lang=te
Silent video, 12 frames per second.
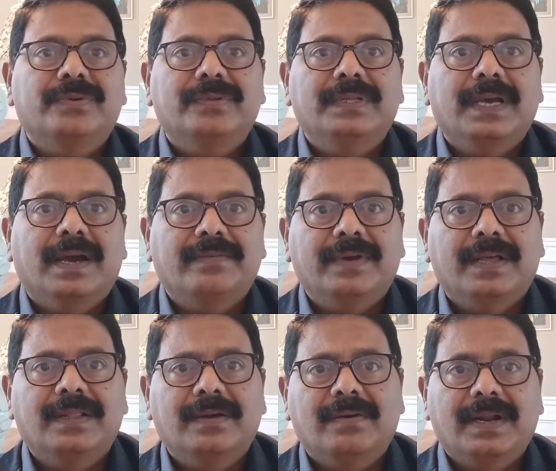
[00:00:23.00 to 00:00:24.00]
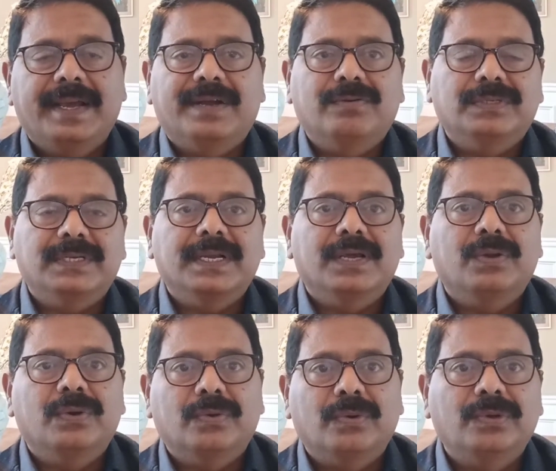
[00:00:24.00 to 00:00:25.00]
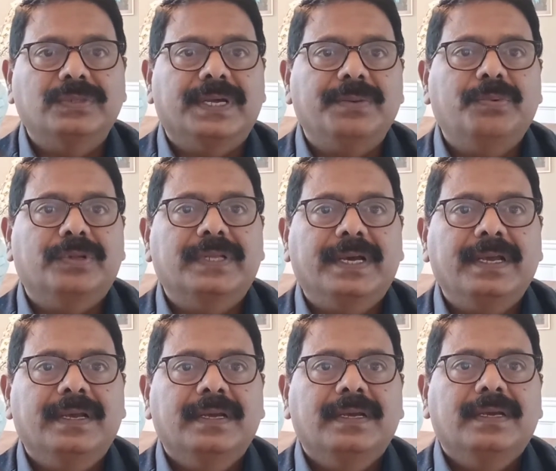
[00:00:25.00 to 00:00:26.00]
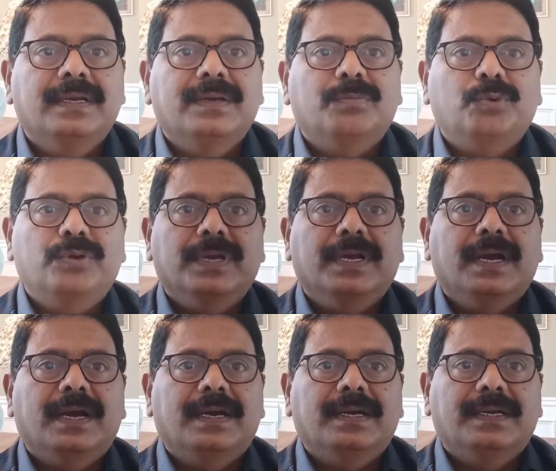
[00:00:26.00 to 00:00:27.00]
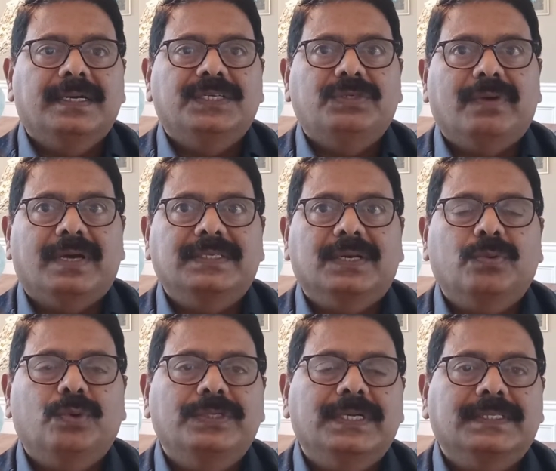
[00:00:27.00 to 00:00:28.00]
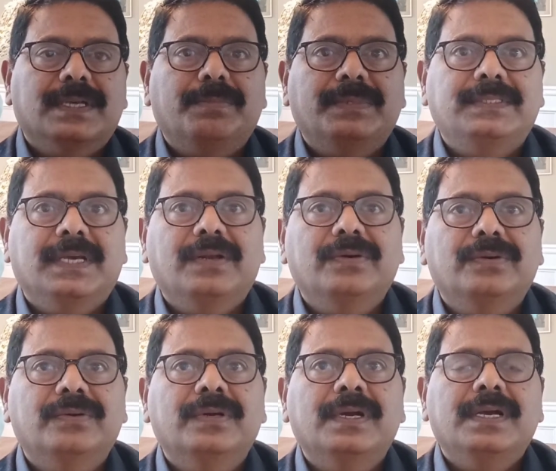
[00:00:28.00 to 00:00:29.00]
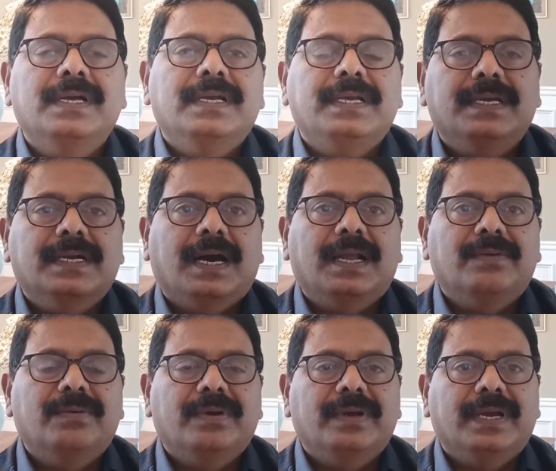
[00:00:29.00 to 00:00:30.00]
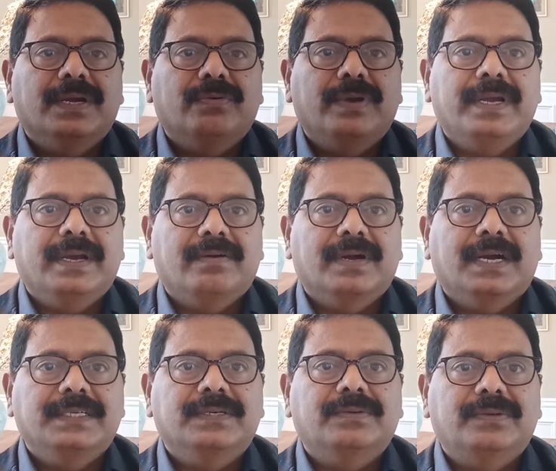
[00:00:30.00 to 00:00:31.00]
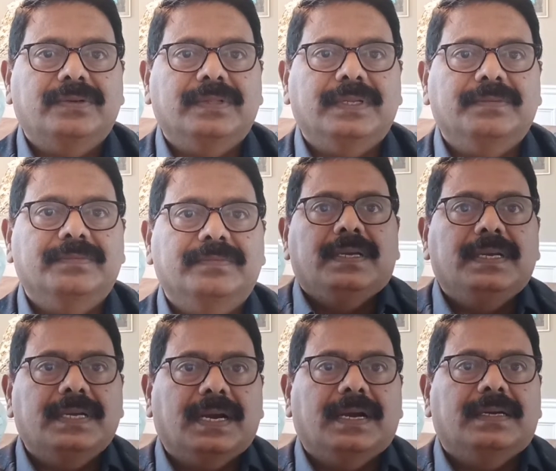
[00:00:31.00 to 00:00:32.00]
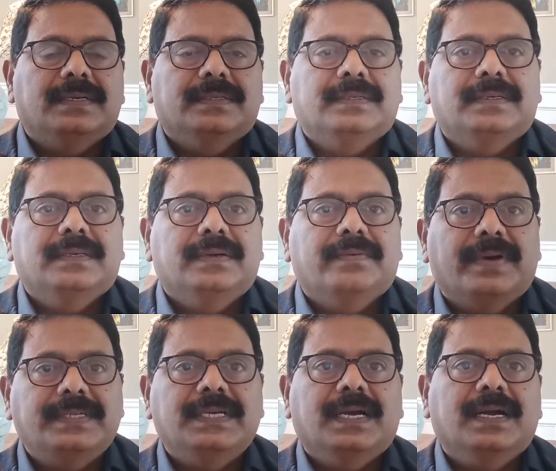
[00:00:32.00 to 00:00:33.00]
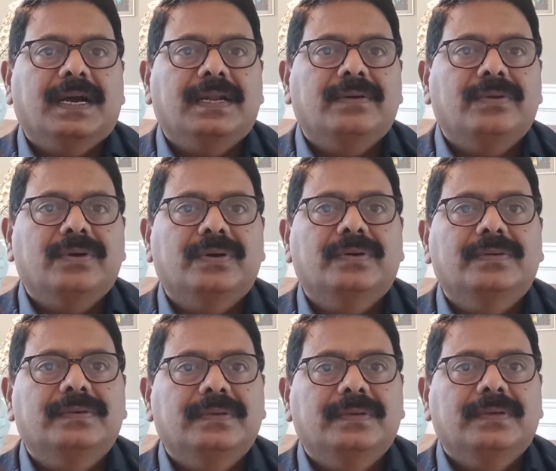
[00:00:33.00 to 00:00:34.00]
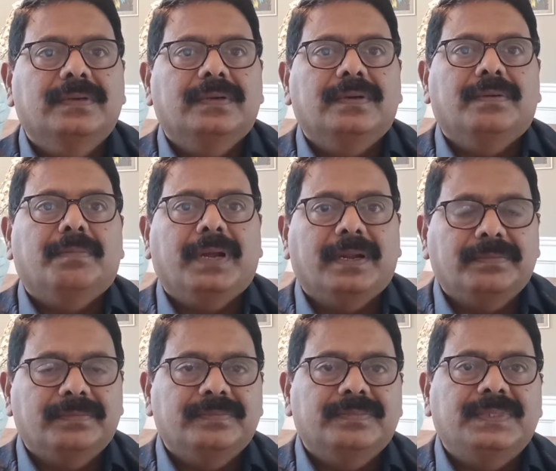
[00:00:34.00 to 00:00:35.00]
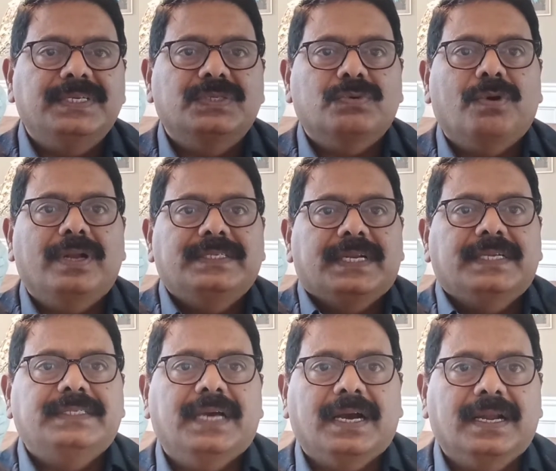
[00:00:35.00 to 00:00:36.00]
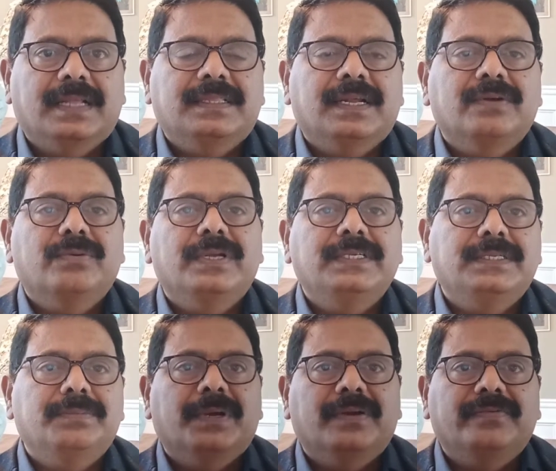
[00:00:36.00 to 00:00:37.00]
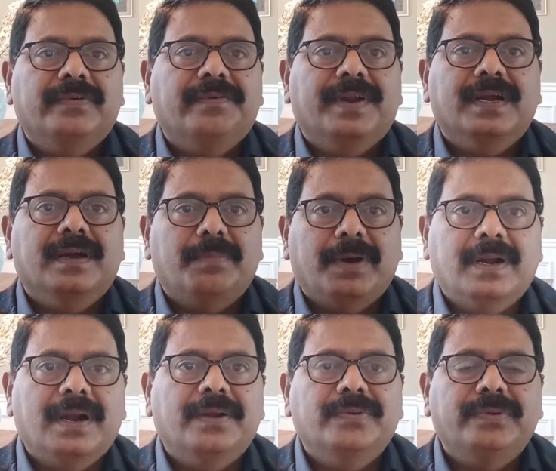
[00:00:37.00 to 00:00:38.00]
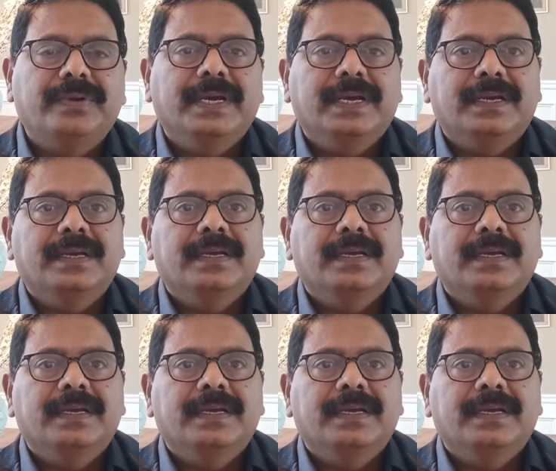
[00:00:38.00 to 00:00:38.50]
ఉంటుంది ఆ వ్యాధుల వల్ల ఎక్కువ సంఖ్యలో కోళ్ళు చనిపోతాయి ముఖ్యంగా శ్వాసకోశ సమస్యలు ఈ కాలంలో ఎక్కువయ్యే అవకాశం ఉంటుంది ఇక వర్షాకాలంలో మనం తీసుకోవాల్సిన జాగ్రత్తల గురించి మనం వివరంగా మాట్లాడుకుంటే